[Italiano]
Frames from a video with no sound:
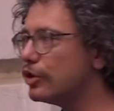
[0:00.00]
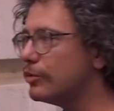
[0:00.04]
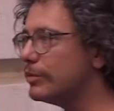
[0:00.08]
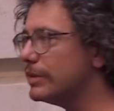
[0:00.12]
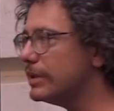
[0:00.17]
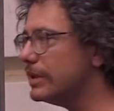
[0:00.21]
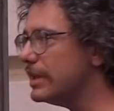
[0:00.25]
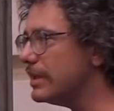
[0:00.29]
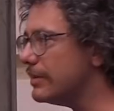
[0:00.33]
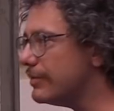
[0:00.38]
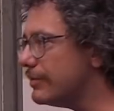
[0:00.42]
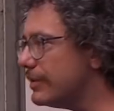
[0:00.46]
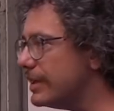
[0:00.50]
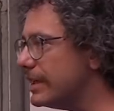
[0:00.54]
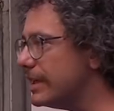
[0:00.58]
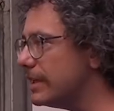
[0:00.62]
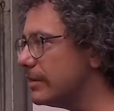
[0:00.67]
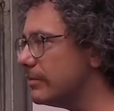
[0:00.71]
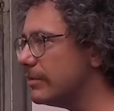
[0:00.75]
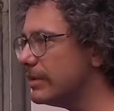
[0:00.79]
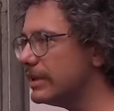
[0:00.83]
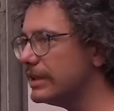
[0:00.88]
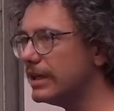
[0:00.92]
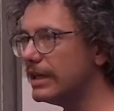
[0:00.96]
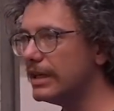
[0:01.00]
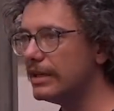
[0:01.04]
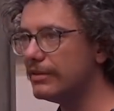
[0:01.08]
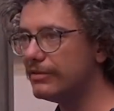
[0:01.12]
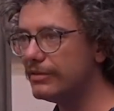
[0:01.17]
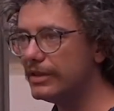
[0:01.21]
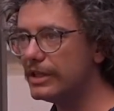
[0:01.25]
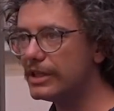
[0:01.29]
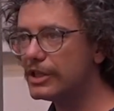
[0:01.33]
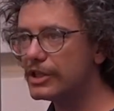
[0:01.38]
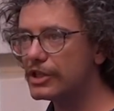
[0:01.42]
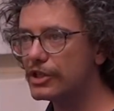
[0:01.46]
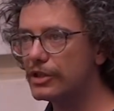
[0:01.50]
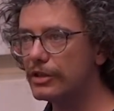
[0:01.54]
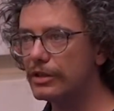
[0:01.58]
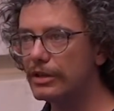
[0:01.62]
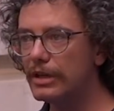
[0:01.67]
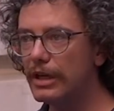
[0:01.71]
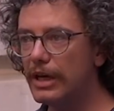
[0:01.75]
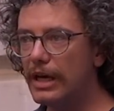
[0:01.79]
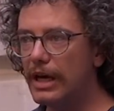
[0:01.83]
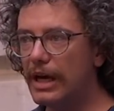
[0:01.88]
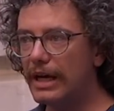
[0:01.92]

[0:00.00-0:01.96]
come dei film, delle fiction,